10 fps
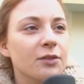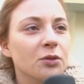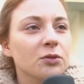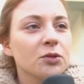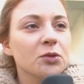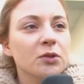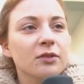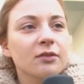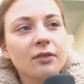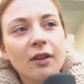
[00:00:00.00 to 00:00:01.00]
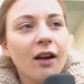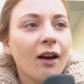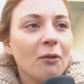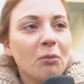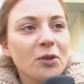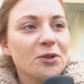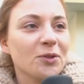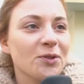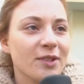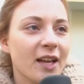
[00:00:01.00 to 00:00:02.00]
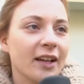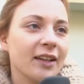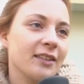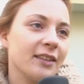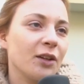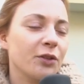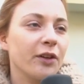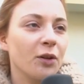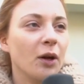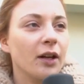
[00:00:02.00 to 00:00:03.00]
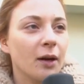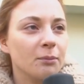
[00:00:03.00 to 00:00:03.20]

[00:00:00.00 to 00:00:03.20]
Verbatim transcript: die so einen guten Boss sozusagen jetzt dadurch verloren